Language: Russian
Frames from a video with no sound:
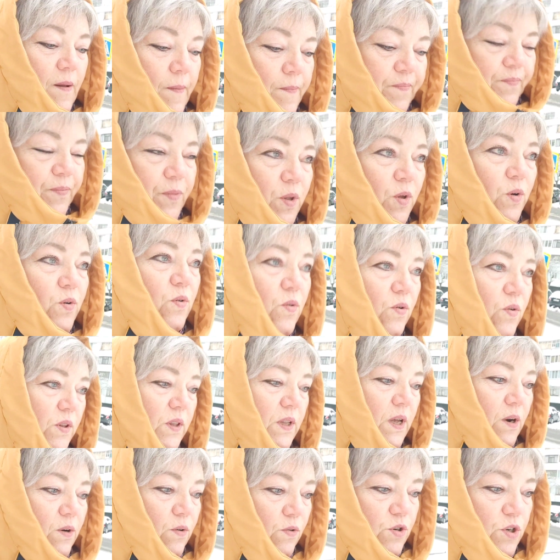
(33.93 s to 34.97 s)
Но
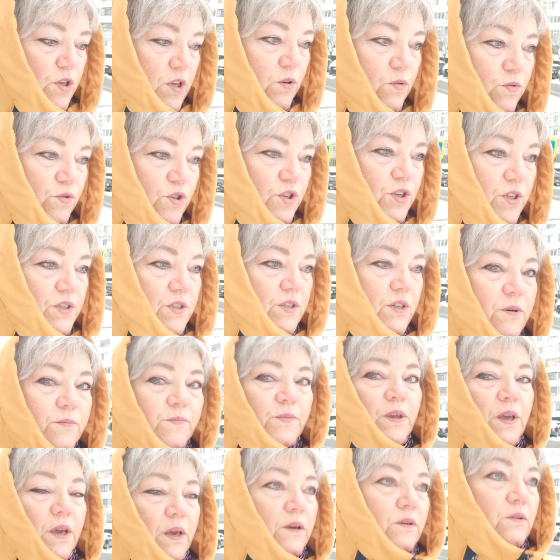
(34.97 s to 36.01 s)
дорожки уже
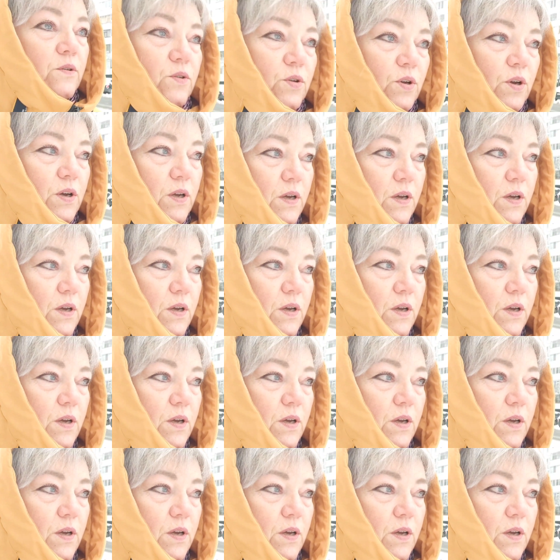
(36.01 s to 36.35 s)
темнеют.